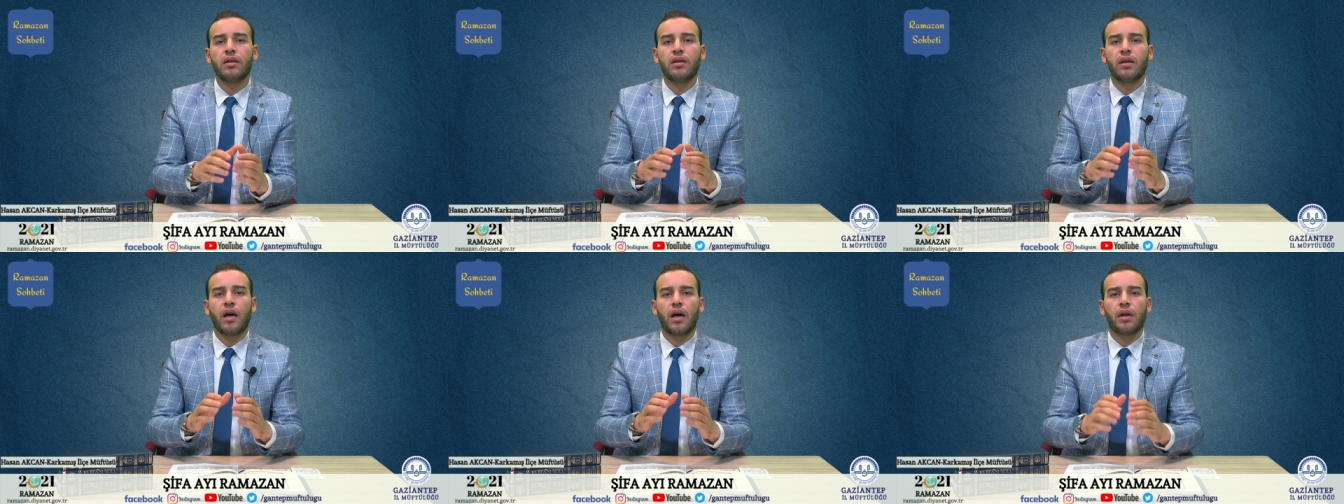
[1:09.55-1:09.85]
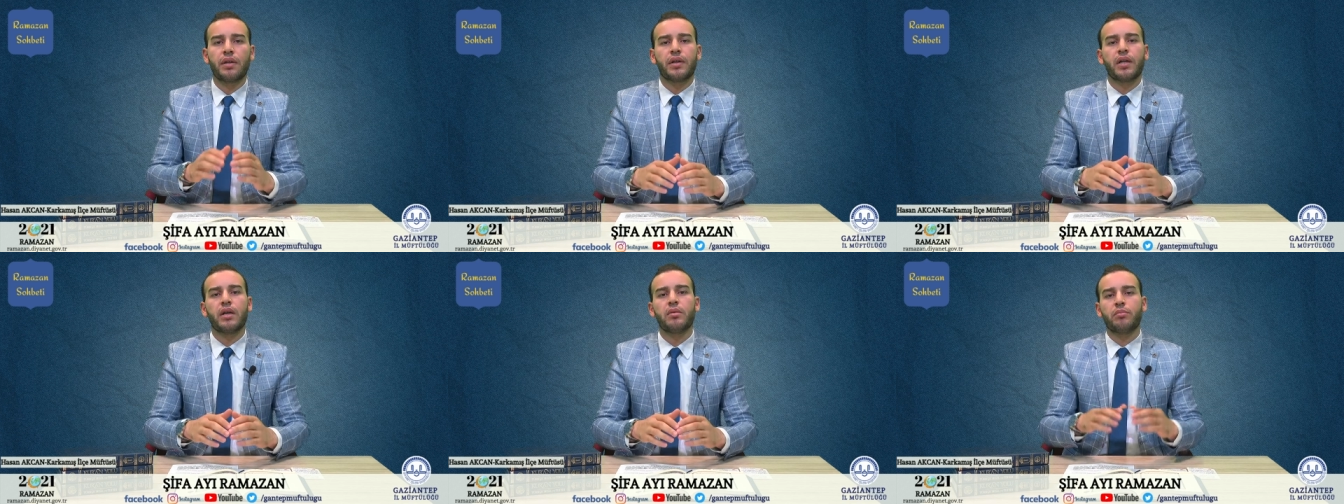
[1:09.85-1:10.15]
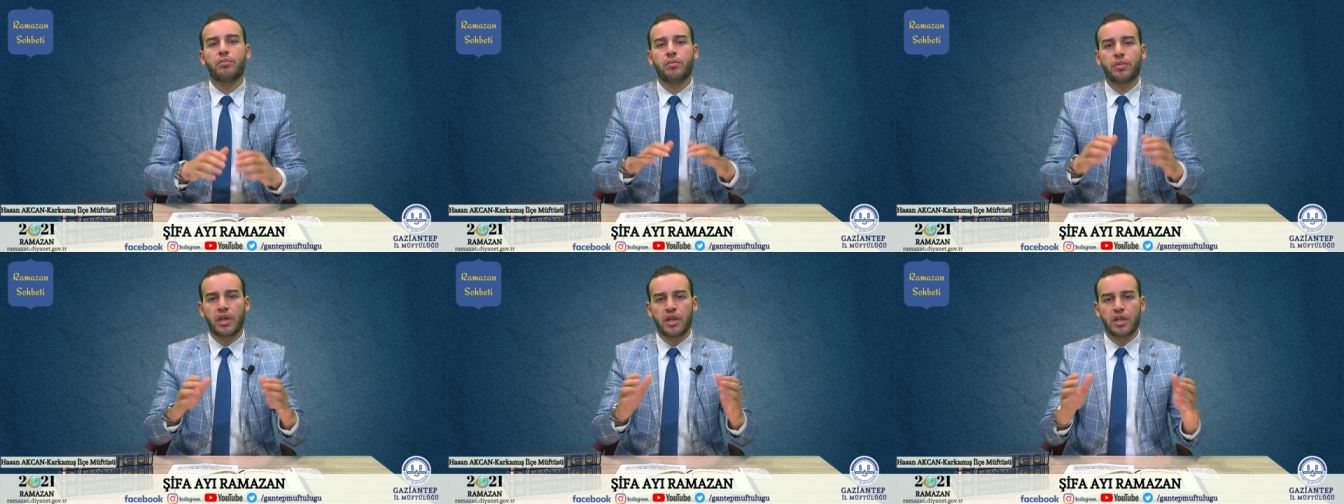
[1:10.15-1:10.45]

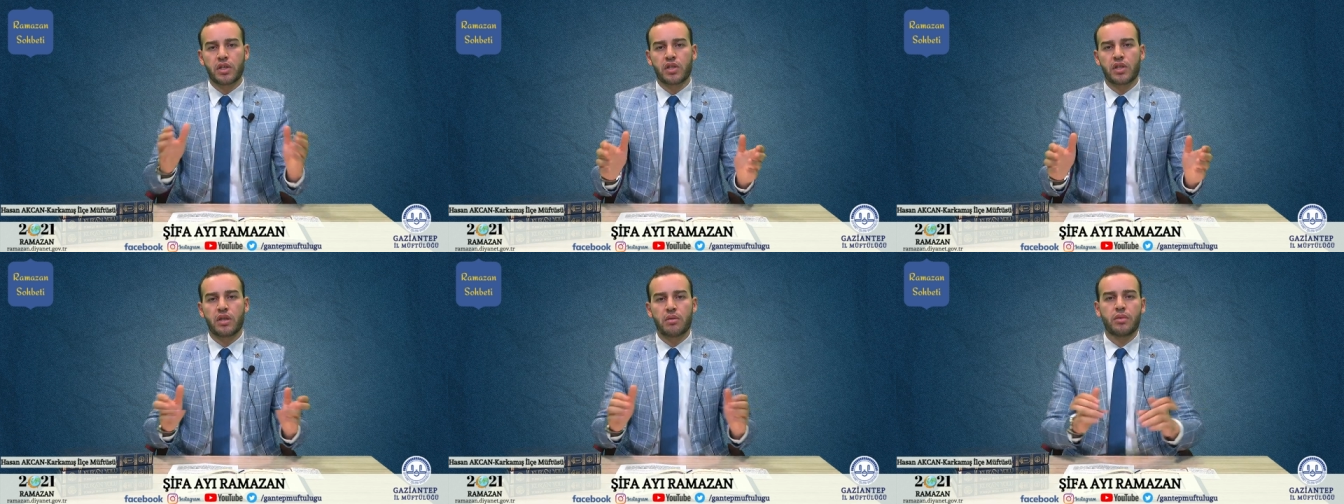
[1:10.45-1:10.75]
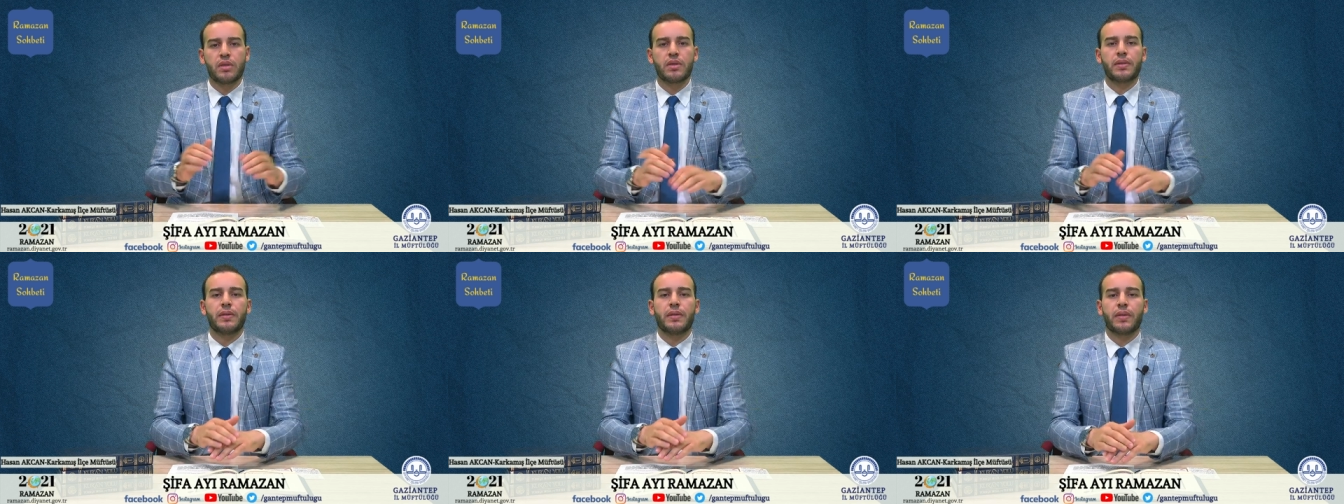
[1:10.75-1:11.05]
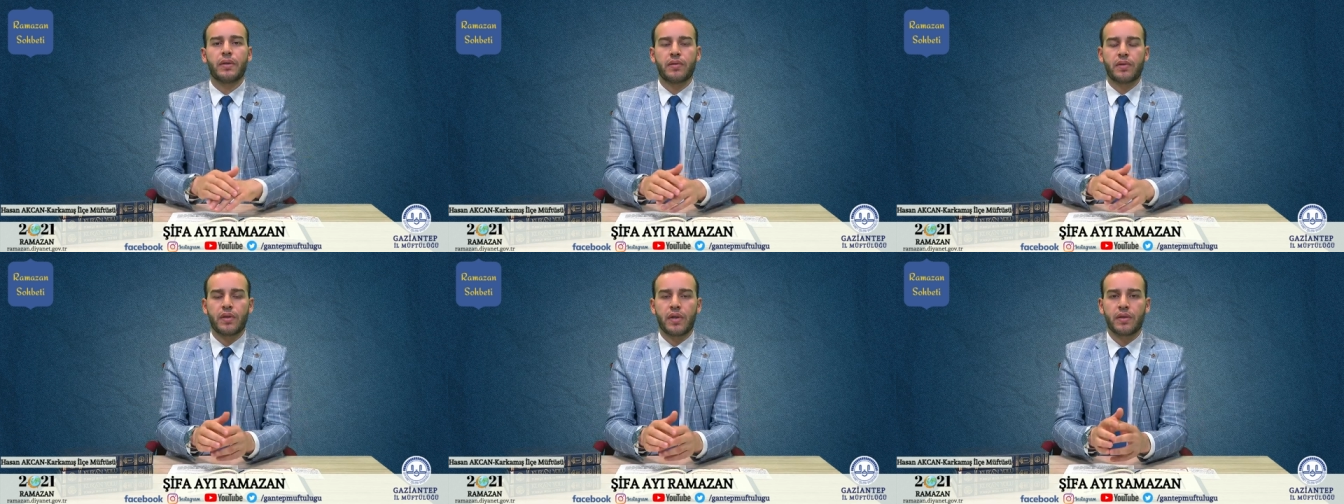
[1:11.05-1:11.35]
anlam genişlemesine
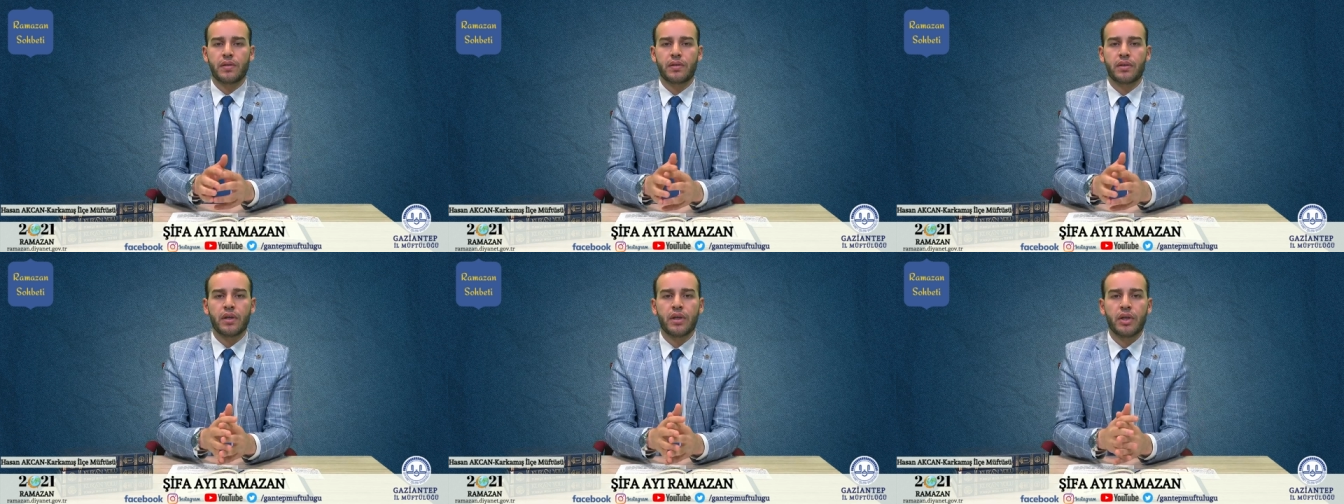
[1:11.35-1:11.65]
gider.